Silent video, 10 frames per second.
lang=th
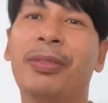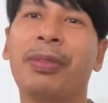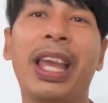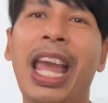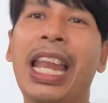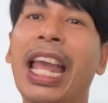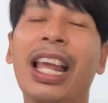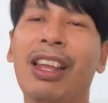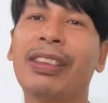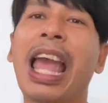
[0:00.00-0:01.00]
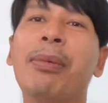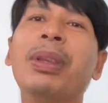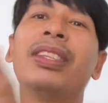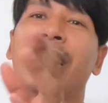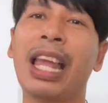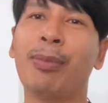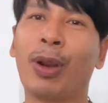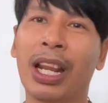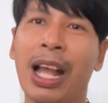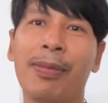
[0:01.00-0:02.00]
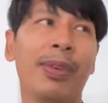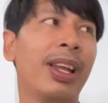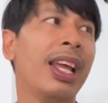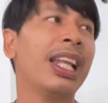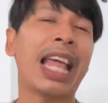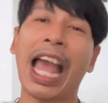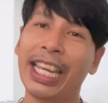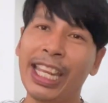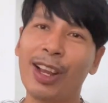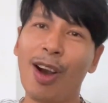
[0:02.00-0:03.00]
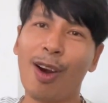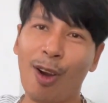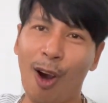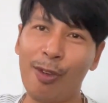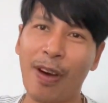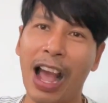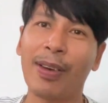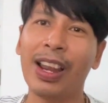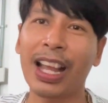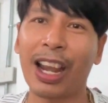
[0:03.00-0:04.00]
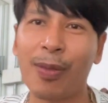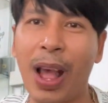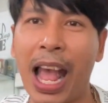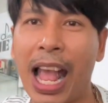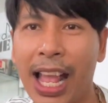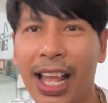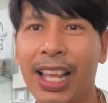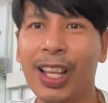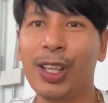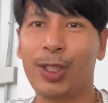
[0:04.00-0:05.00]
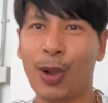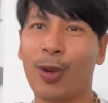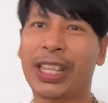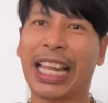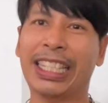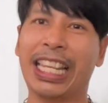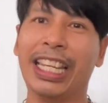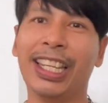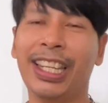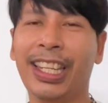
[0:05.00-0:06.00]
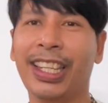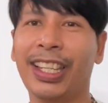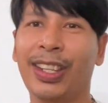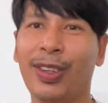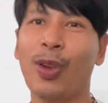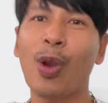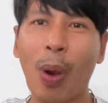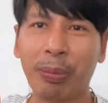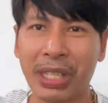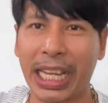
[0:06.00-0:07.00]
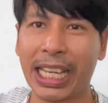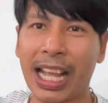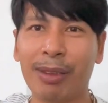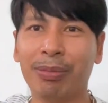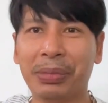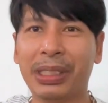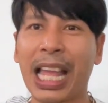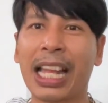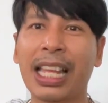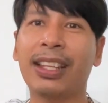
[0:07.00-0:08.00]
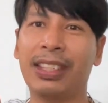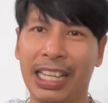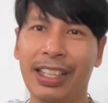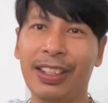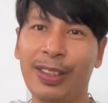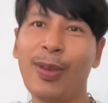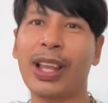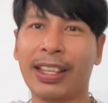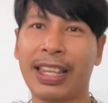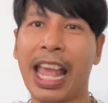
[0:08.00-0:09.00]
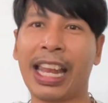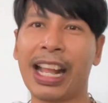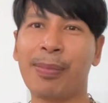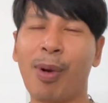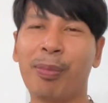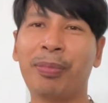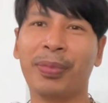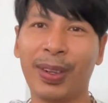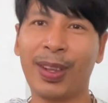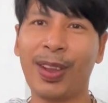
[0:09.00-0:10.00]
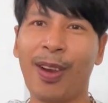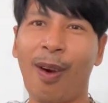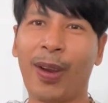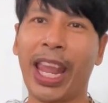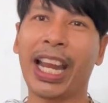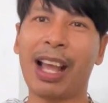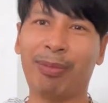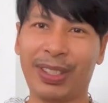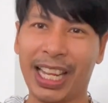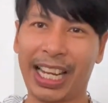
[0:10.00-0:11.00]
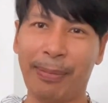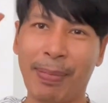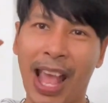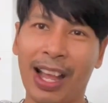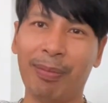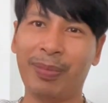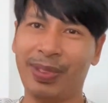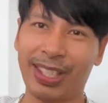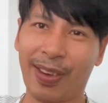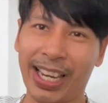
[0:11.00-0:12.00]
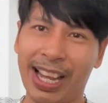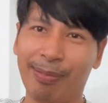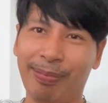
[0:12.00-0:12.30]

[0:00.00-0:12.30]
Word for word: แค่ไหนก็แล้วแต่มีสิทธิ์ได้หมดนะครับท้ายนี้ก็ขอฝากไปแล้วกันว่า จงตัดสินด้วยความจริงนะครับ อย่าตัดสินด้วยกระแสนะครับผมโอเคนะครับ เจอคลิปหน้าครับ สวัสดีครับ